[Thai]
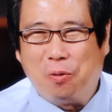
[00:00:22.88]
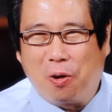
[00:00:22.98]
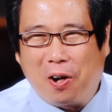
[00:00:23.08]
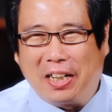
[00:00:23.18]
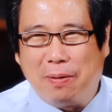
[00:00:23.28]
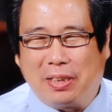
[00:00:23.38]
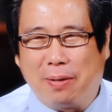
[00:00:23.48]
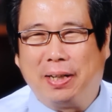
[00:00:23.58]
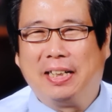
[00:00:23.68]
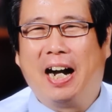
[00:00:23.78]
หัวข้อที่
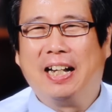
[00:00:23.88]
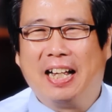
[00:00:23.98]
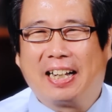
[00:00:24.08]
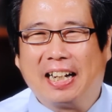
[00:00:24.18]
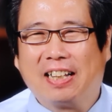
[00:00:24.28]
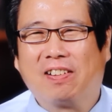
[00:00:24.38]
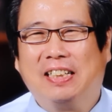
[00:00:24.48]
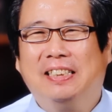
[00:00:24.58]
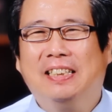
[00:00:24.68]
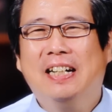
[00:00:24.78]
จะบรรยายในครั้งนี้ก็
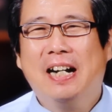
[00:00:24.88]
คือ